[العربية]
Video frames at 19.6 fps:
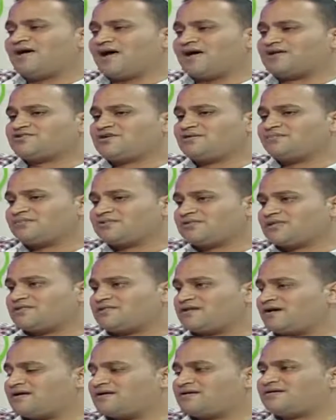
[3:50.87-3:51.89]
عشان
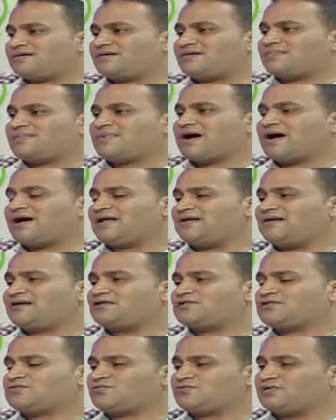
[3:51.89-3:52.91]
بتظهر
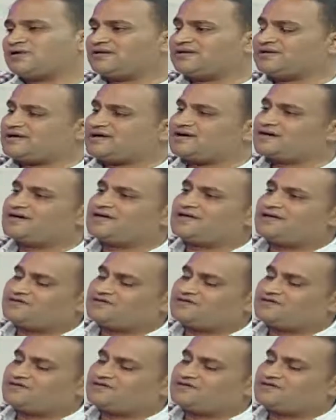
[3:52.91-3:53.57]
باحلى صوره ليها